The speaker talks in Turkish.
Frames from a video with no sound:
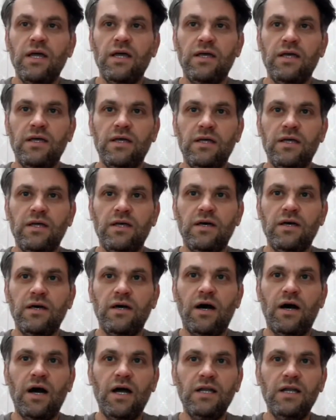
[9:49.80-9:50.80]
e,
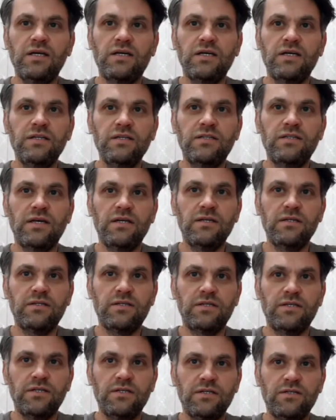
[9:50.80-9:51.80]
Halıkan'ı
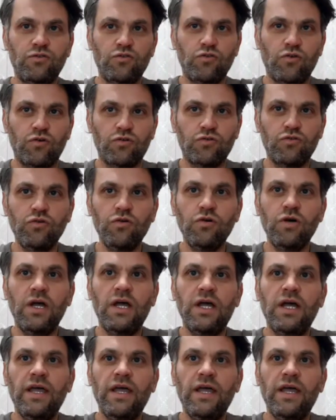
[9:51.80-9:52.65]
tanıttırır diyordu.